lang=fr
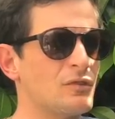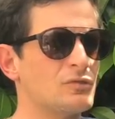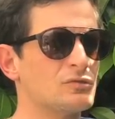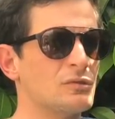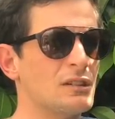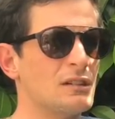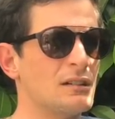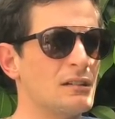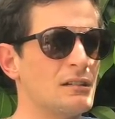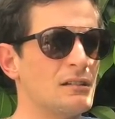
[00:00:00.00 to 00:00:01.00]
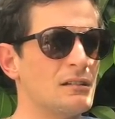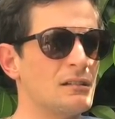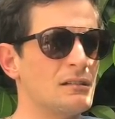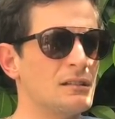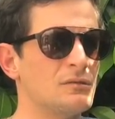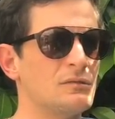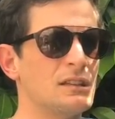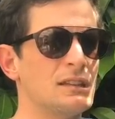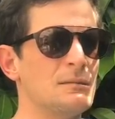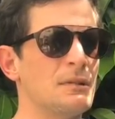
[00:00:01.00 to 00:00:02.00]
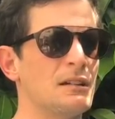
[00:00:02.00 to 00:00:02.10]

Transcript: François et toute l'équipe